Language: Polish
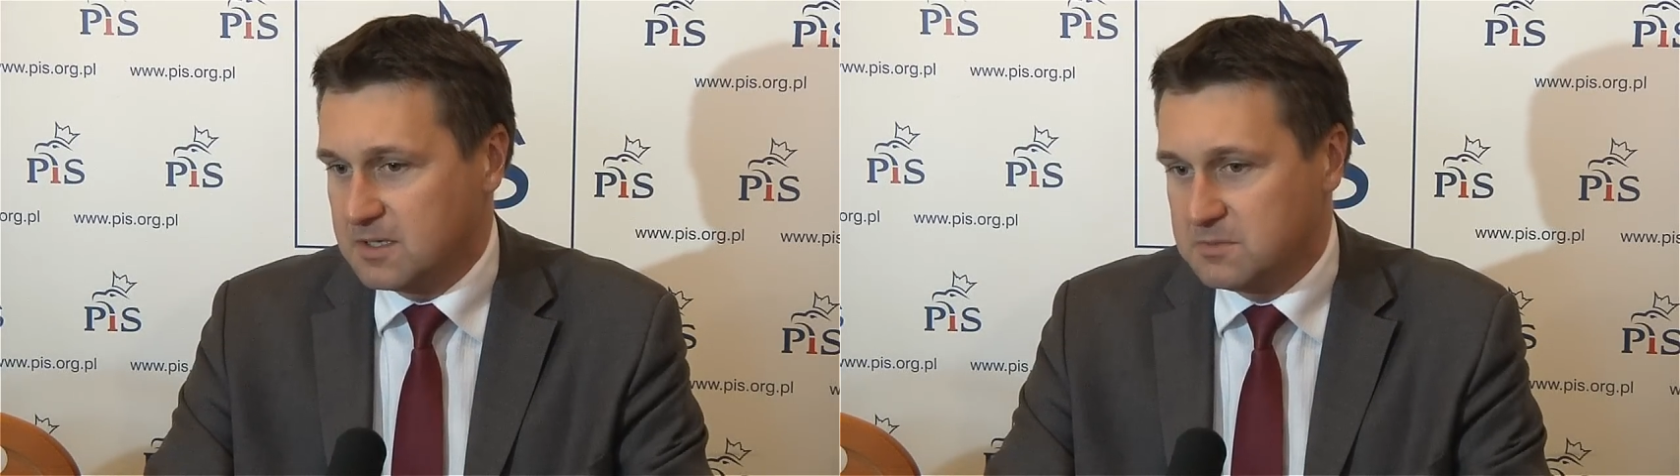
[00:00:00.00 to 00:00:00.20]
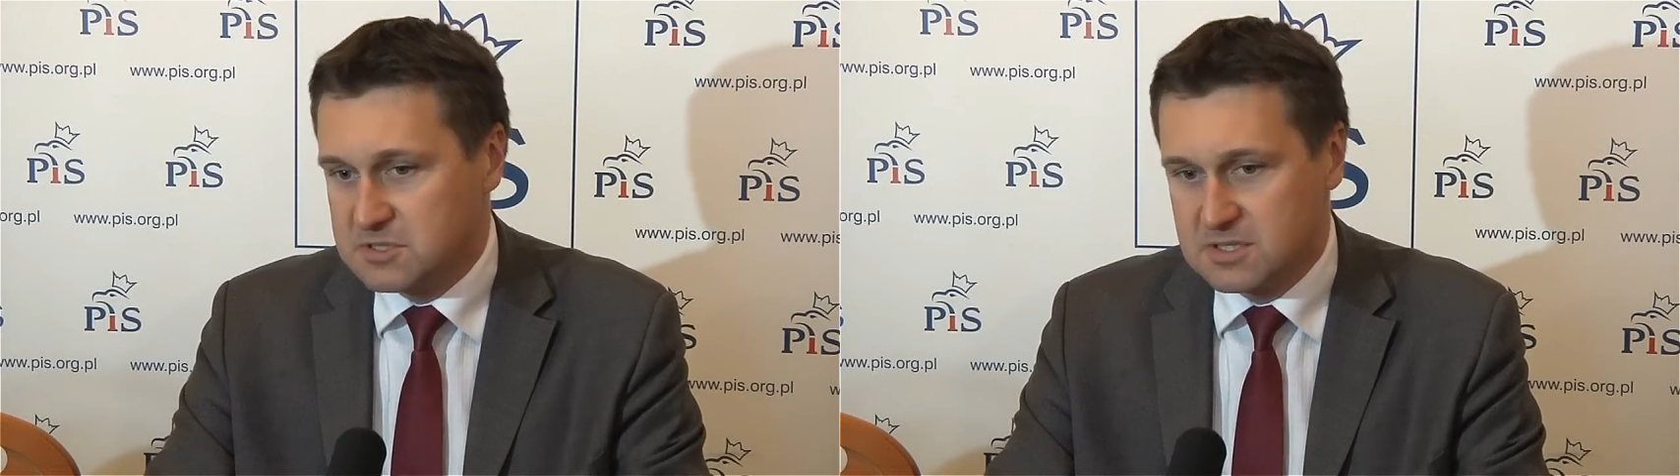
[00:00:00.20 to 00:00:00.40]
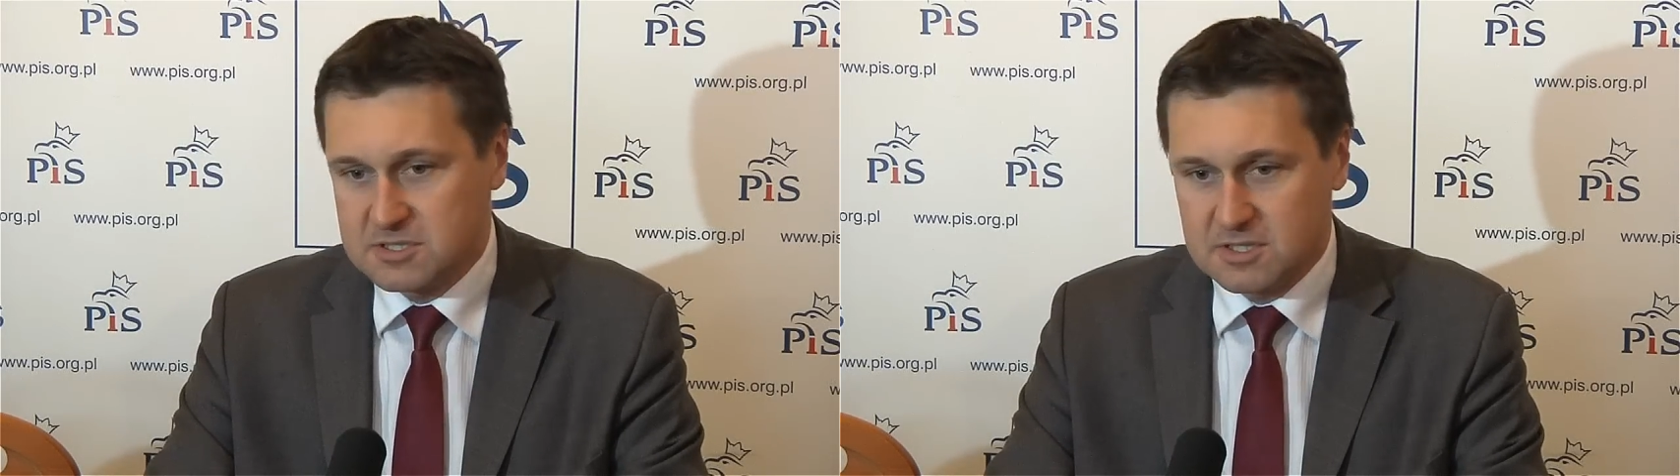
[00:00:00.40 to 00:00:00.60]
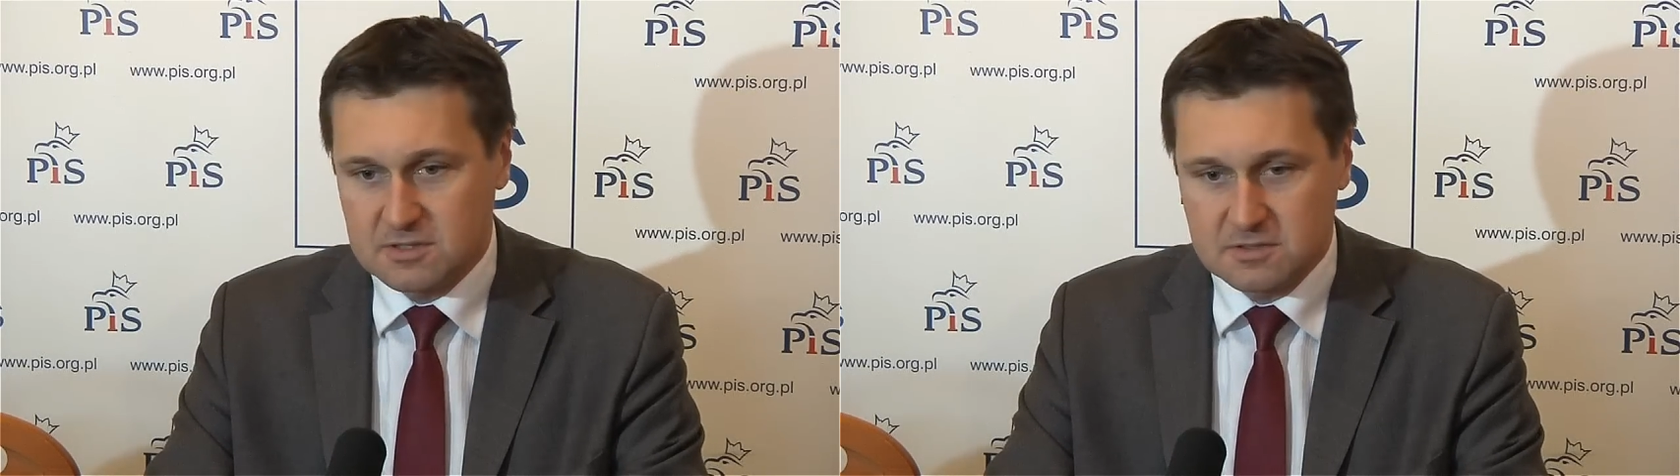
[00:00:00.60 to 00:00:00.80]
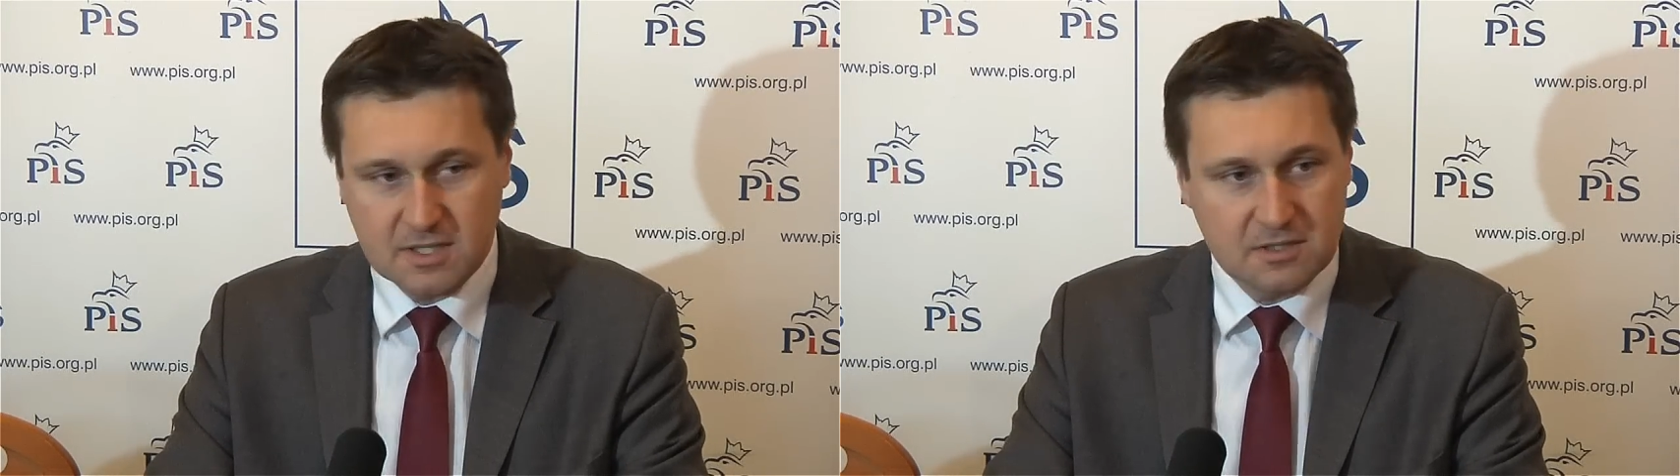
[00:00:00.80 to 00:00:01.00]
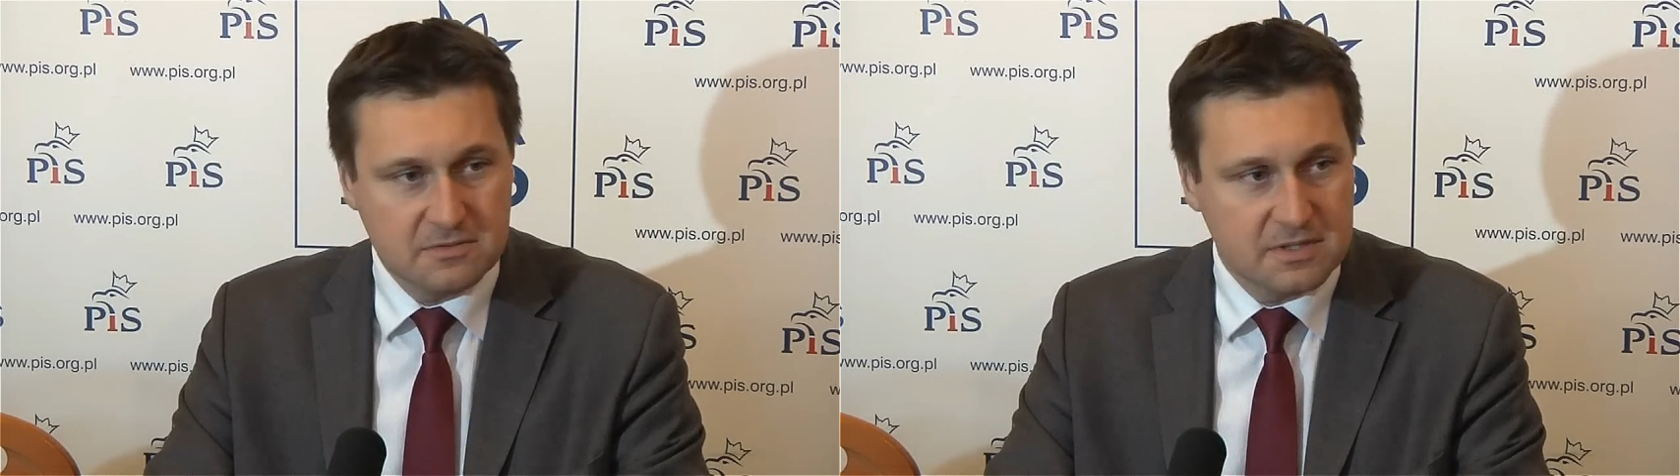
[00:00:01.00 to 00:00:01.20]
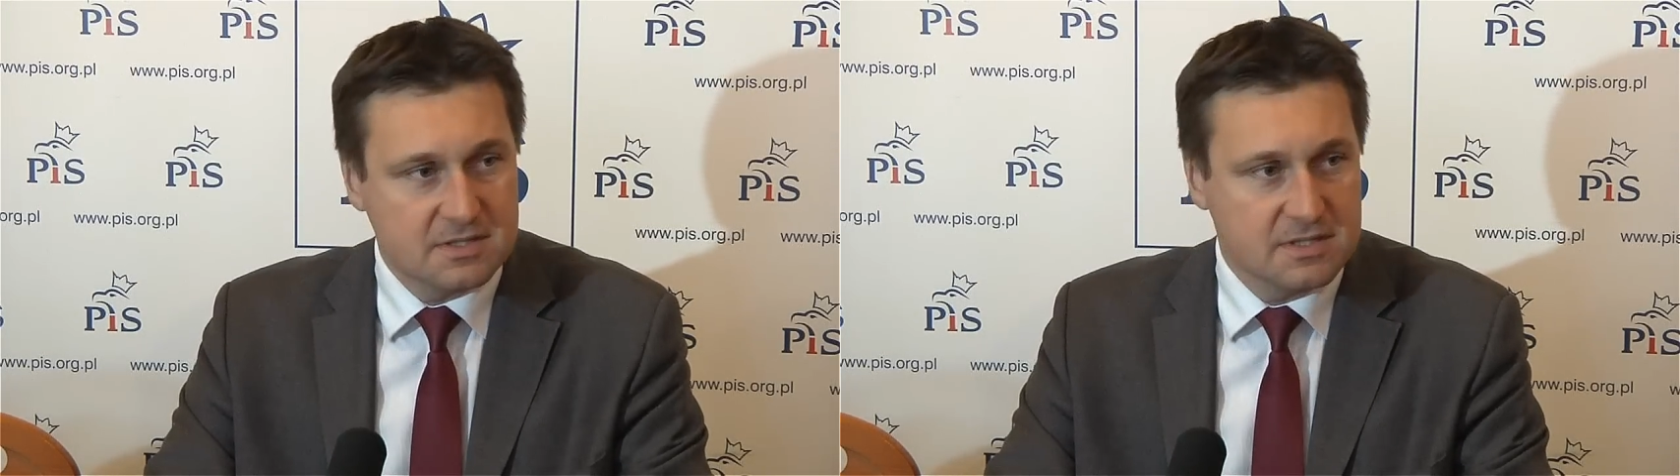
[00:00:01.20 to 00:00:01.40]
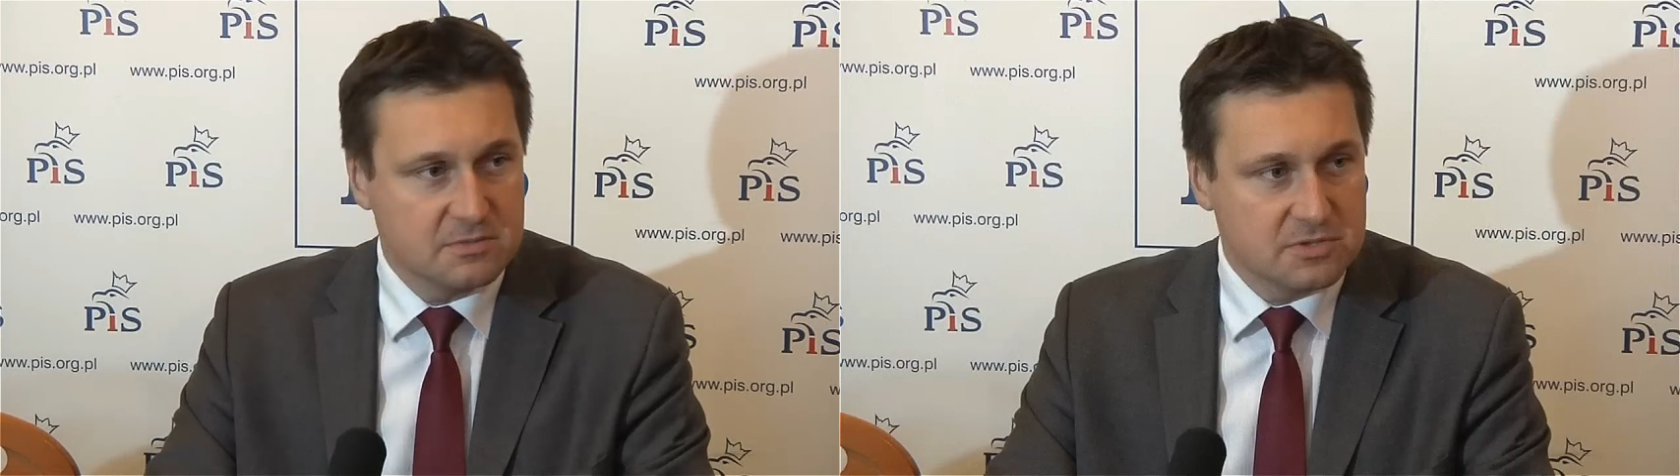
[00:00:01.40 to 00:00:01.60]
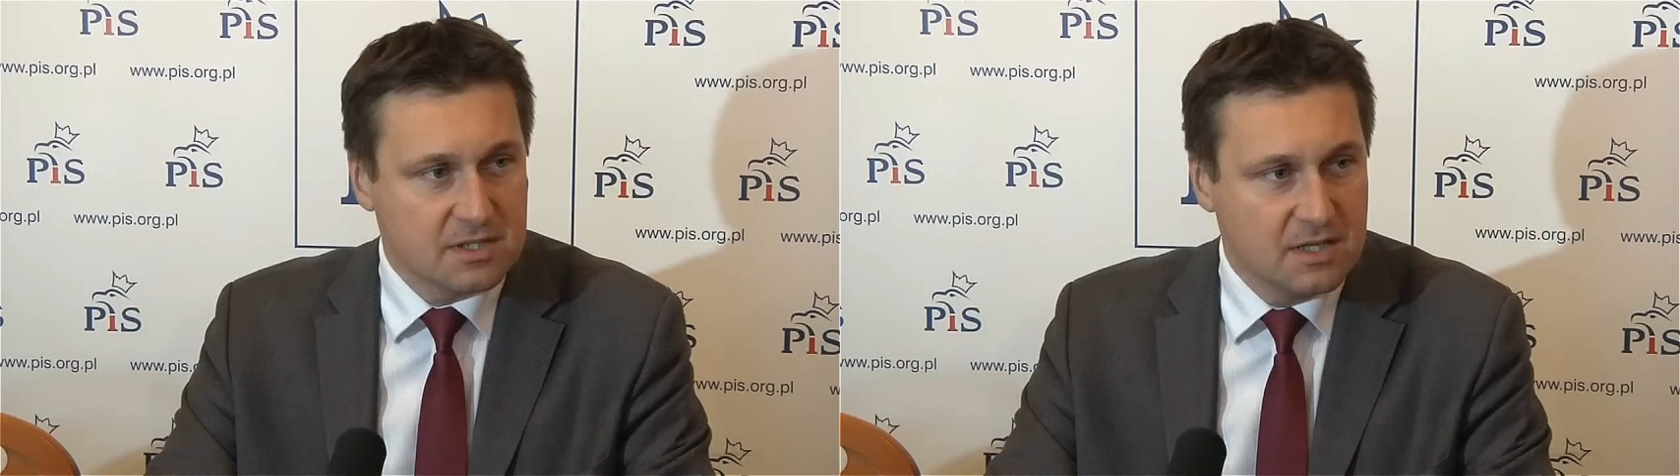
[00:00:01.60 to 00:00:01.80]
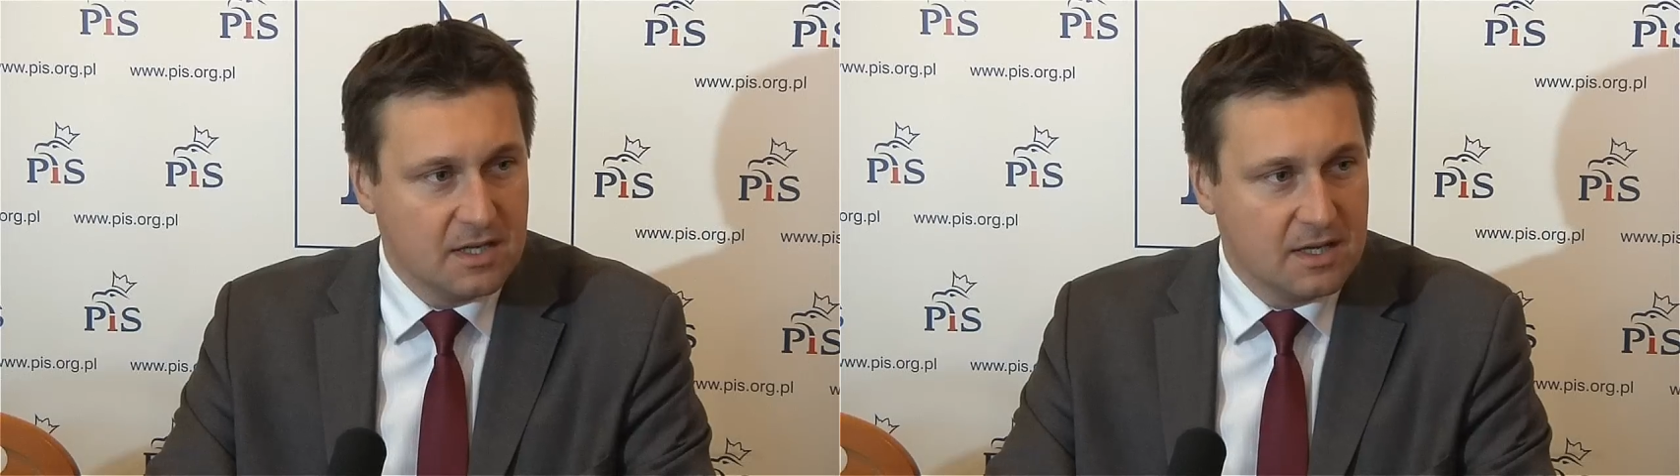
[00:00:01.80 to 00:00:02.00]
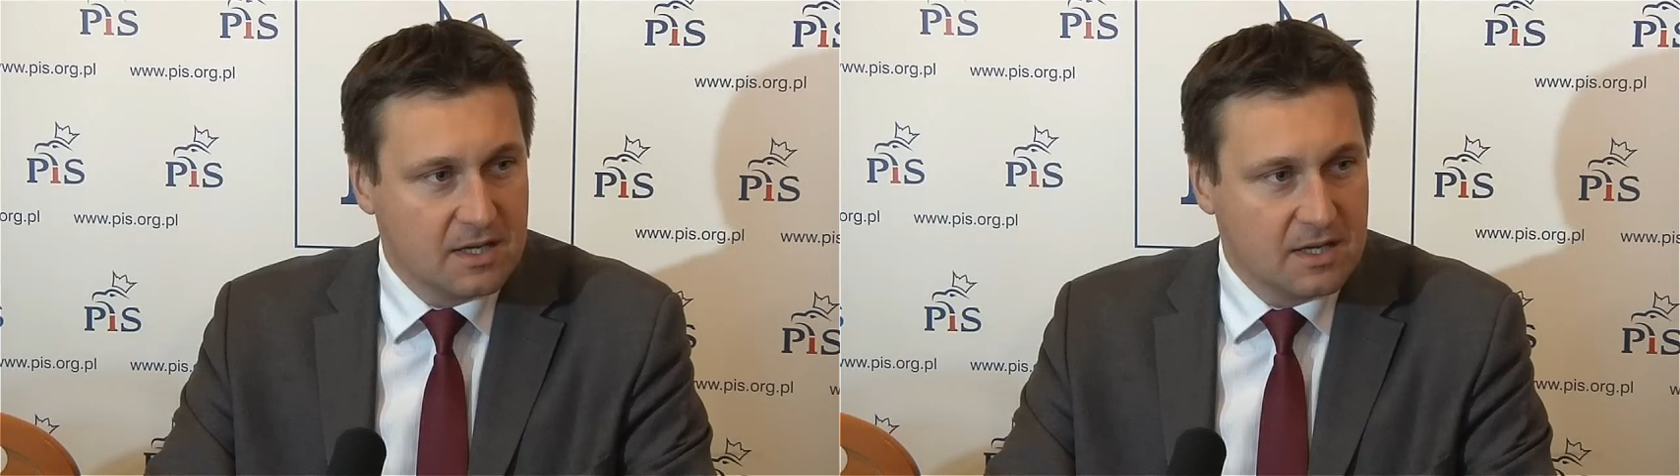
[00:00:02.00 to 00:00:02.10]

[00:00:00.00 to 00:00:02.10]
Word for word: I myślę, że tego więcej nie muszę